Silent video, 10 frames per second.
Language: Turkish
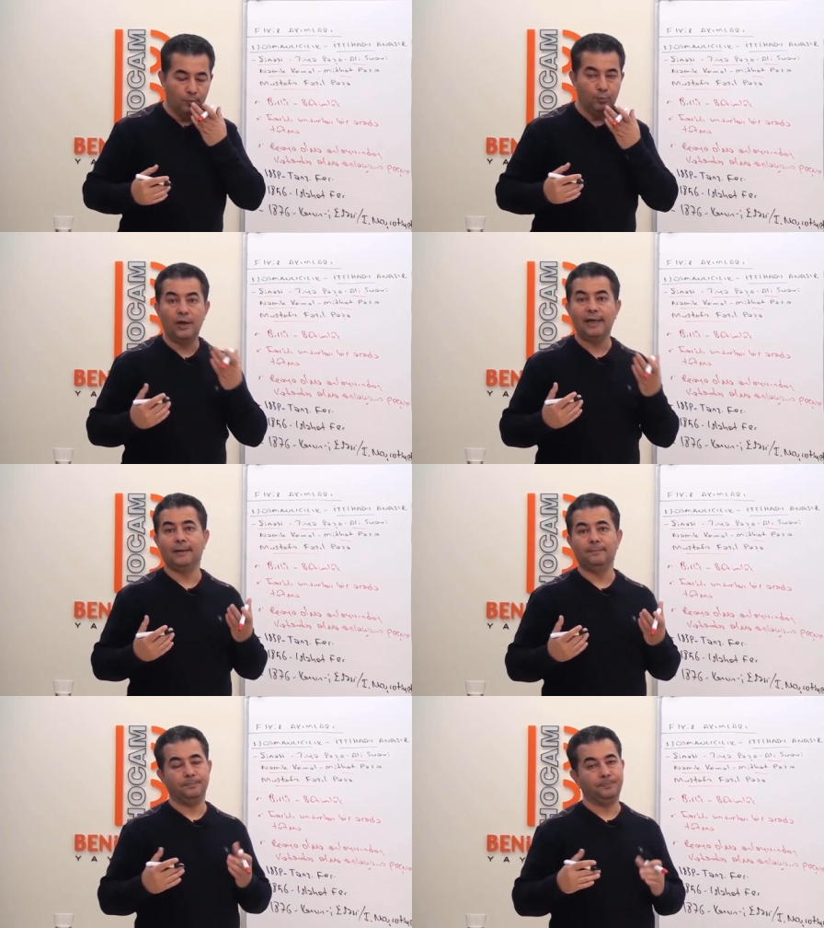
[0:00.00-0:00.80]
bu
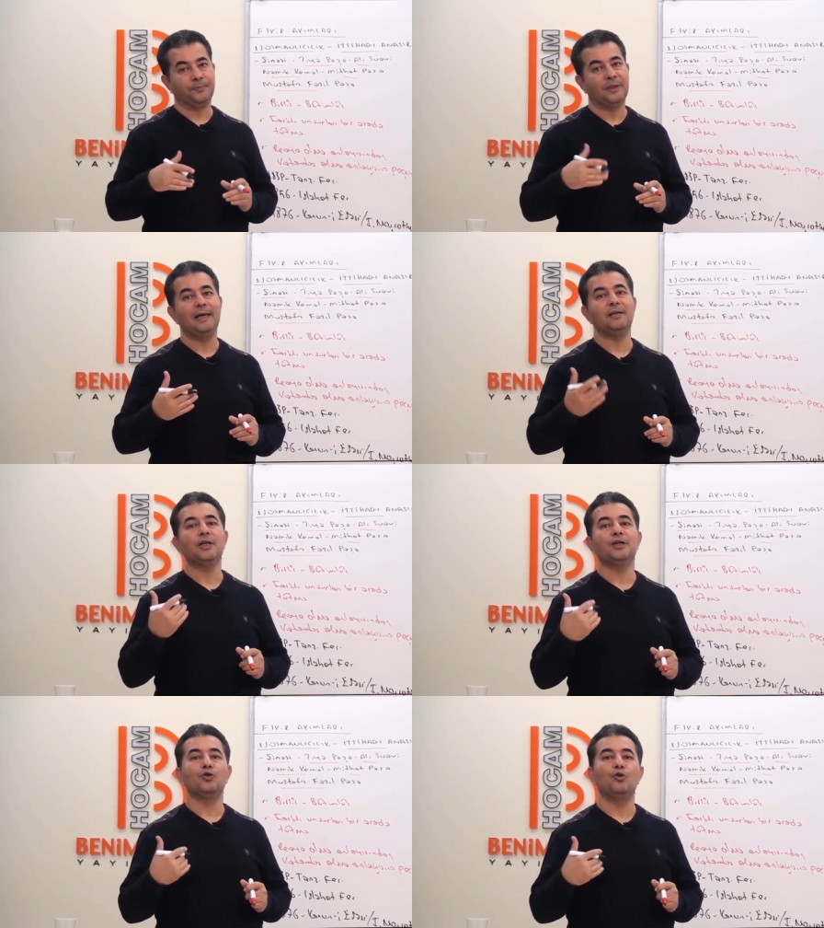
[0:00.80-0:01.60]
akım
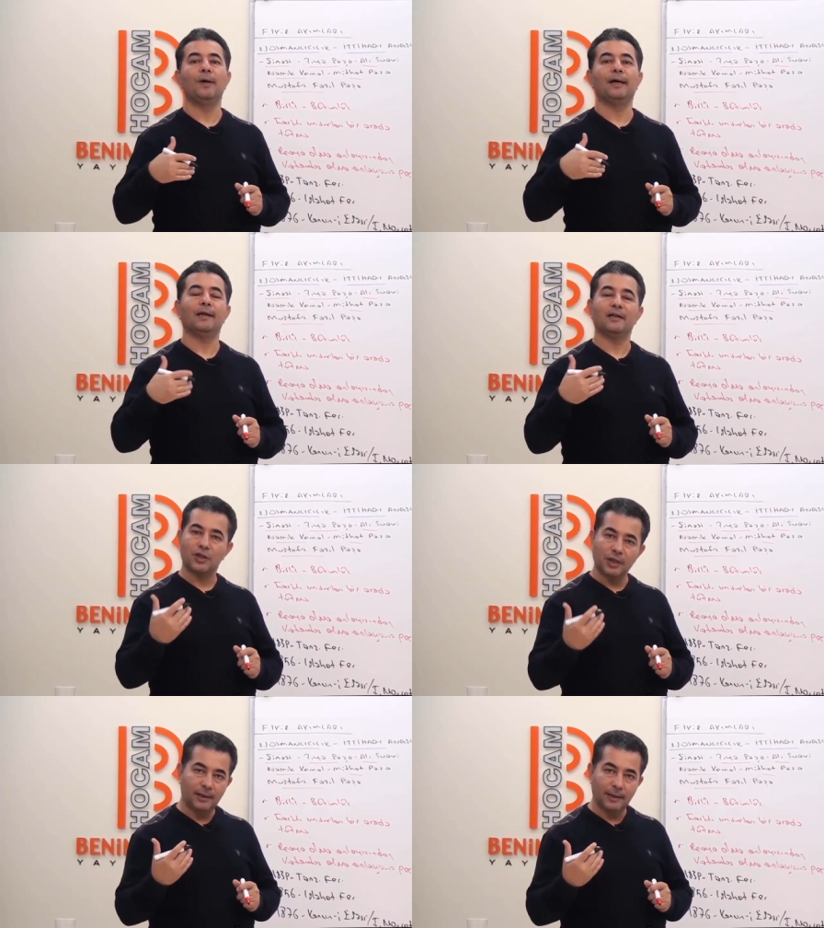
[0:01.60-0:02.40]
gerçekçi olmaktan
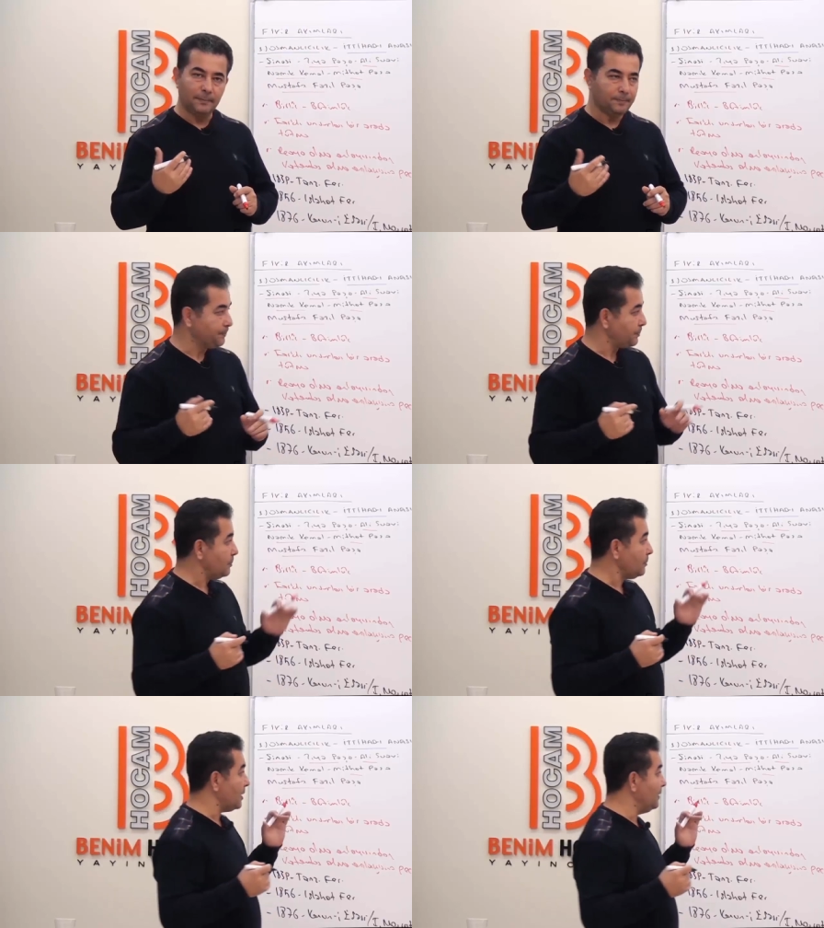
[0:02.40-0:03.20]
çıktı
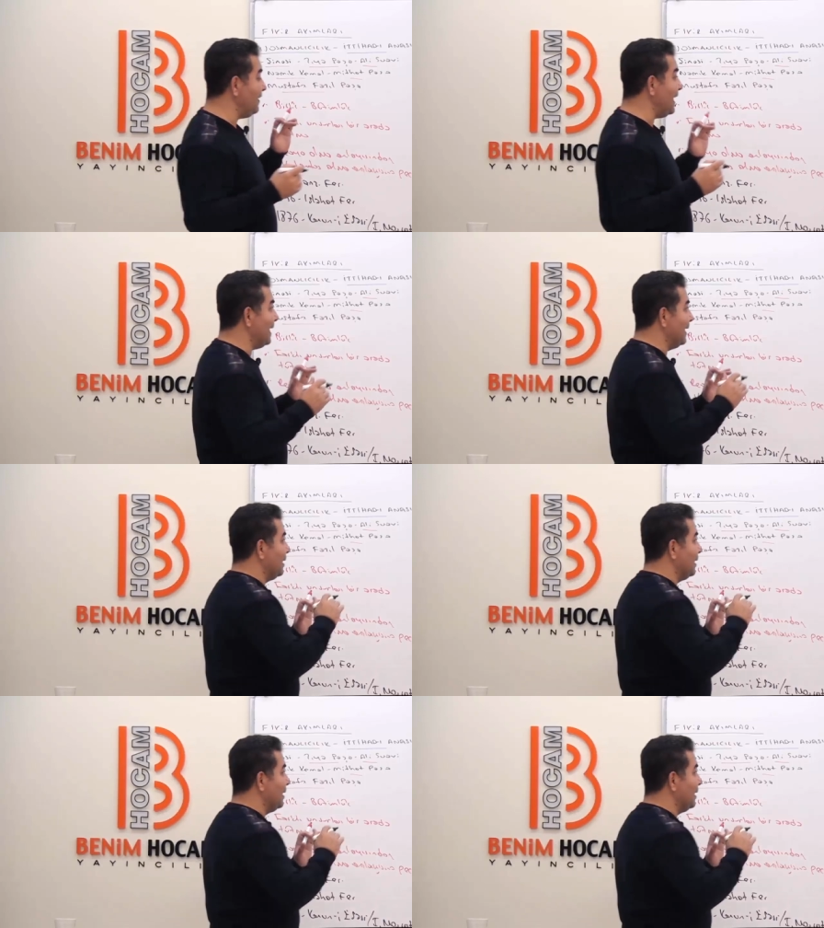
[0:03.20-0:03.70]
ve